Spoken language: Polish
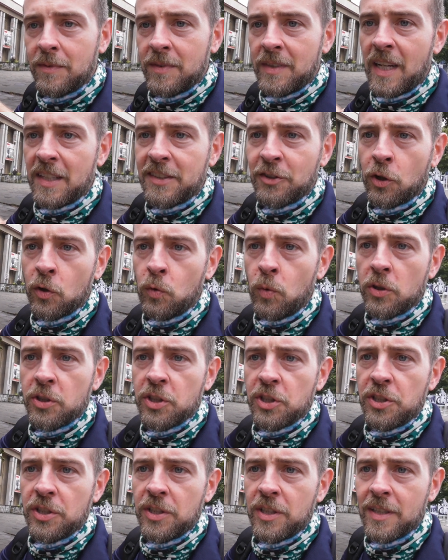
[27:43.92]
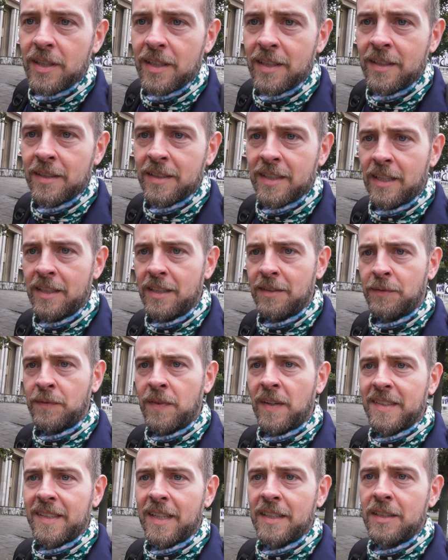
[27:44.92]
dla ciągłości e, tej
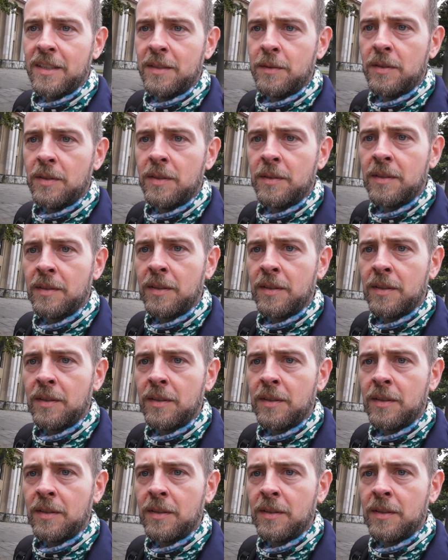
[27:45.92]
fasady